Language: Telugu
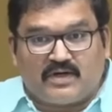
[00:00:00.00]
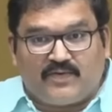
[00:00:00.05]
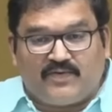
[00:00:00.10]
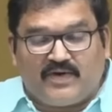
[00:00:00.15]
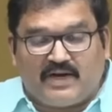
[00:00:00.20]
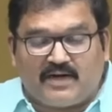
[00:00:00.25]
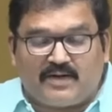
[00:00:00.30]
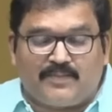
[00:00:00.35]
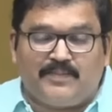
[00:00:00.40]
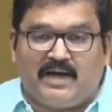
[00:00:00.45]
ఈ
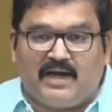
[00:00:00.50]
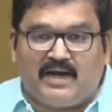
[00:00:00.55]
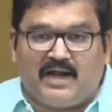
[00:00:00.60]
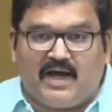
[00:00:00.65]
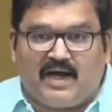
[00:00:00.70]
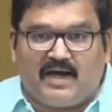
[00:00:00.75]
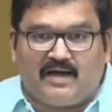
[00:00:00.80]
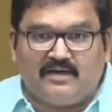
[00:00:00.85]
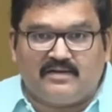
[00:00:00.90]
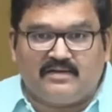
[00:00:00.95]
కుట్ర
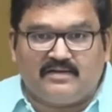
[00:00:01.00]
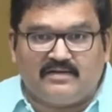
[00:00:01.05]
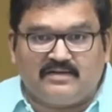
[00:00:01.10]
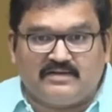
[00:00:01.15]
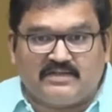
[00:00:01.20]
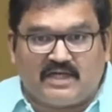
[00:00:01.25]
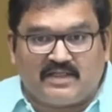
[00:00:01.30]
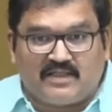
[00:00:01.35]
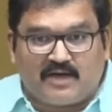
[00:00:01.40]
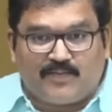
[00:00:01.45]
వెనకమాల
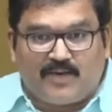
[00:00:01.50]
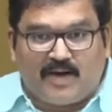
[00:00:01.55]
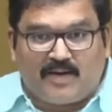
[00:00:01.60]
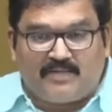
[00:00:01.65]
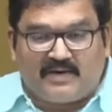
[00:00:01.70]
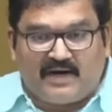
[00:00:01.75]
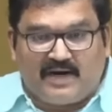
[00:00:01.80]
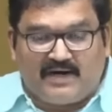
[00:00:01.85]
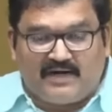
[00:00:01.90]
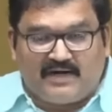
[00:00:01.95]

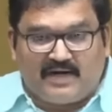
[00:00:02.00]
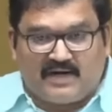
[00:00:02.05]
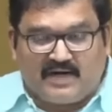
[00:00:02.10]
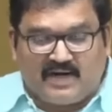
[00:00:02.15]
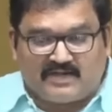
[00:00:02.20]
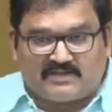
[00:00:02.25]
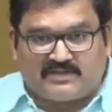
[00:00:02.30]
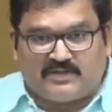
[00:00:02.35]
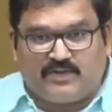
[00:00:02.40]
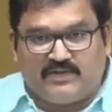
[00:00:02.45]
చంద్రబాబు
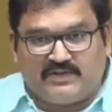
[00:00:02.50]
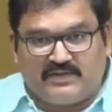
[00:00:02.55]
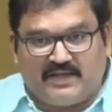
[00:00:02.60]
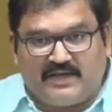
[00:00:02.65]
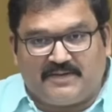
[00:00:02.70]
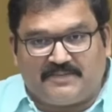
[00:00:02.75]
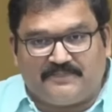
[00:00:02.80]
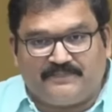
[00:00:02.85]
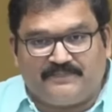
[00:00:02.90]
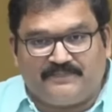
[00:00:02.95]
నాయుడు గారి హస్తం
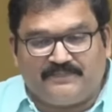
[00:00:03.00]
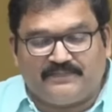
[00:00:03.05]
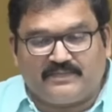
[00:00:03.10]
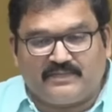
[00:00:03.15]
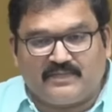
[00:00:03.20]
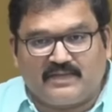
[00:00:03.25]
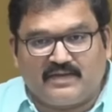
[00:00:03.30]
ఉంది